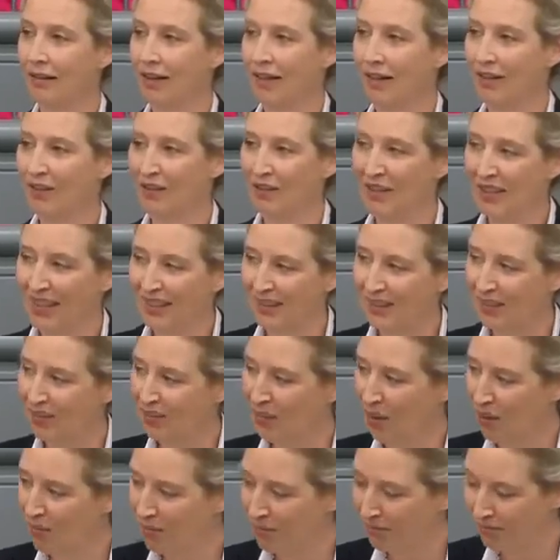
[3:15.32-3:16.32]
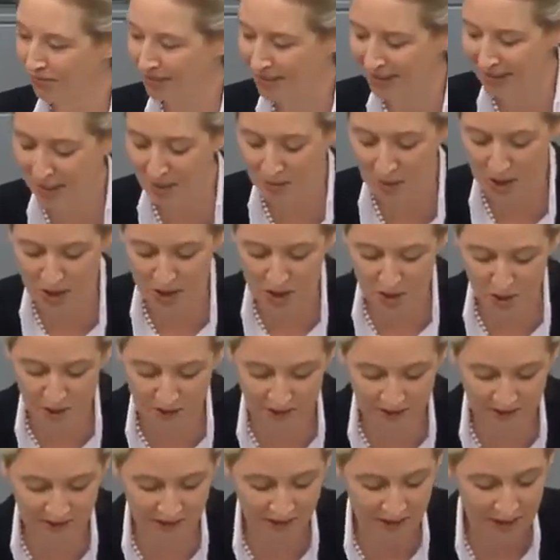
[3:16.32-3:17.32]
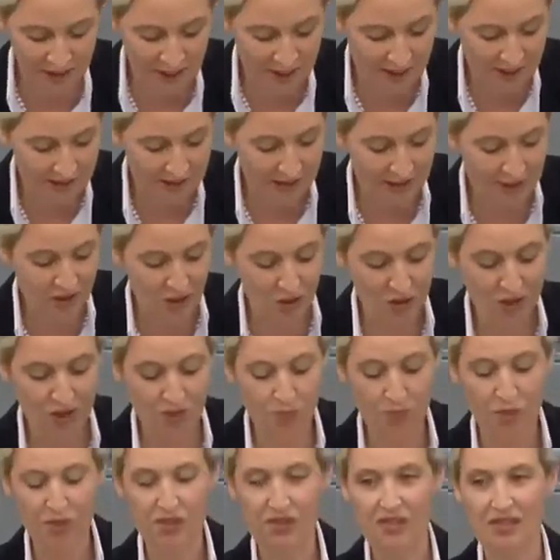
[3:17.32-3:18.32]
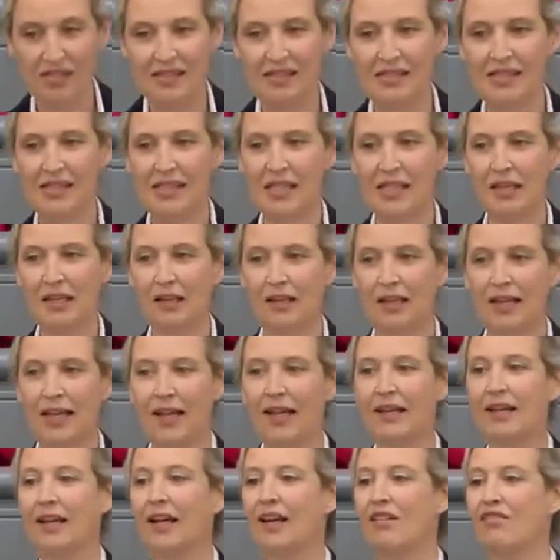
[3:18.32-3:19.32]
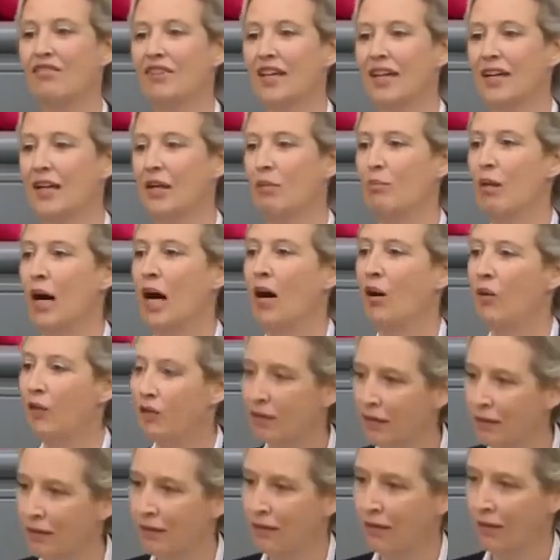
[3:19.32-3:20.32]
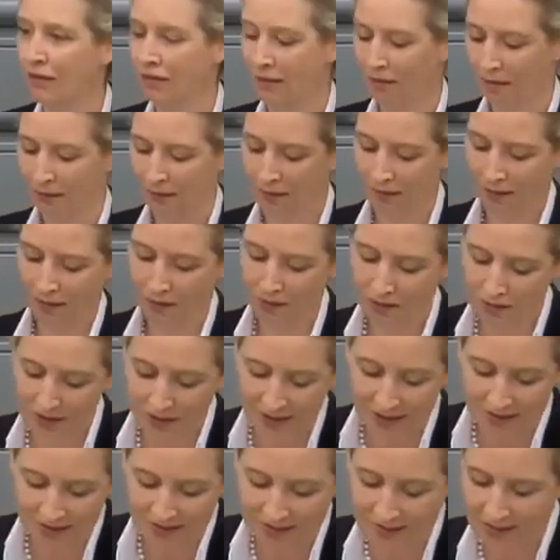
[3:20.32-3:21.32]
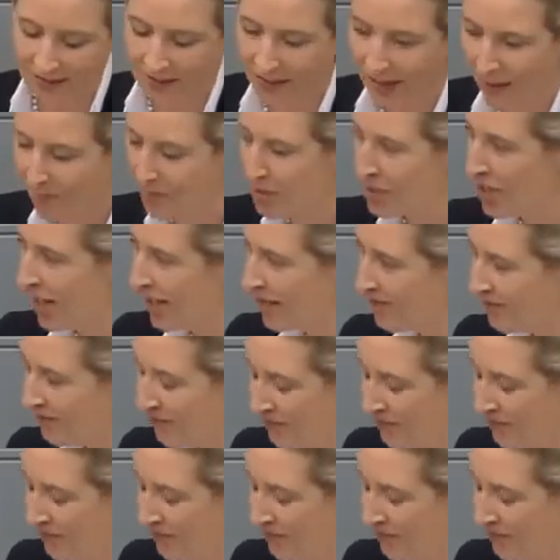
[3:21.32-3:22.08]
also nichts vom Klimaschutz, denn sonst müssten sie Kernkraftwerke bauen und nicht abschalten.